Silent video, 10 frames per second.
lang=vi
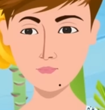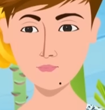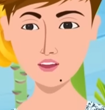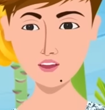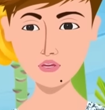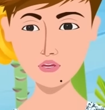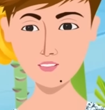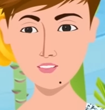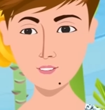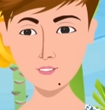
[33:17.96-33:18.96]
Ở
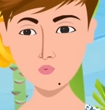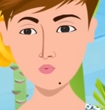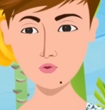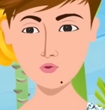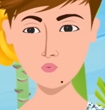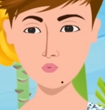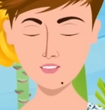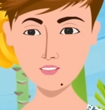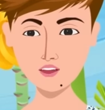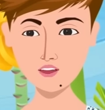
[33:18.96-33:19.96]
tế, bọn tay ôn cứ
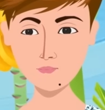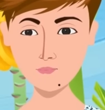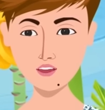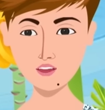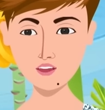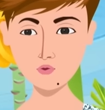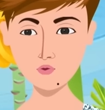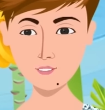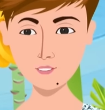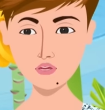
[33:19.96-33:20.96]
tay bị tiệp bạc,
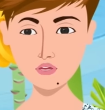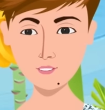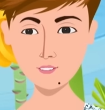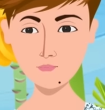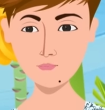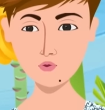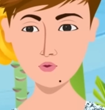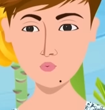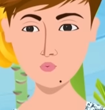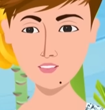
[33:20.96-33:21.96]
bọn chẳng ọc bạc
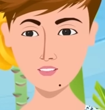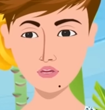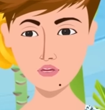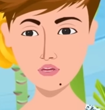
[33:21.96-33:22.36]
cho sợi đây hay